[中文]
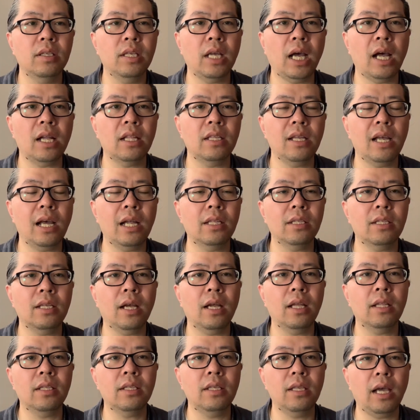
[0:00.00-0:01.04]
压压
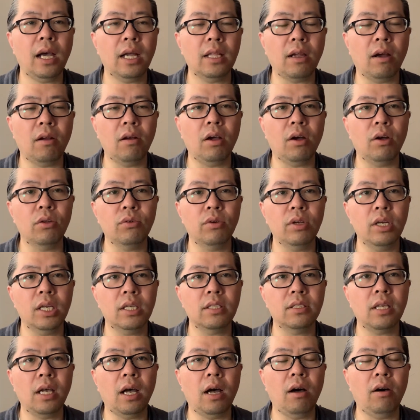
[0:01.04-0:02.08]
压压倒了好多这个
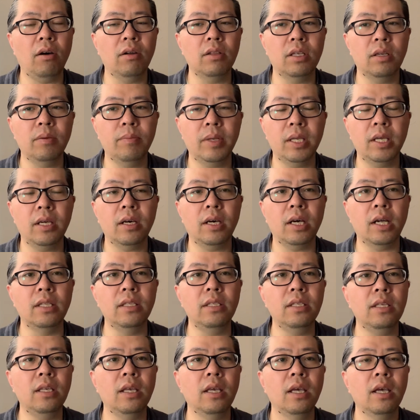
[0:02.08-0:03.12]
草，这么一个痕
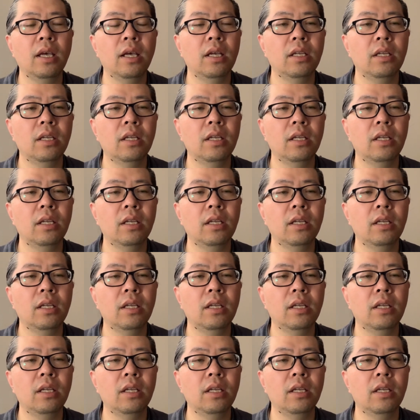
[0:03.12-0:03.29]
迹，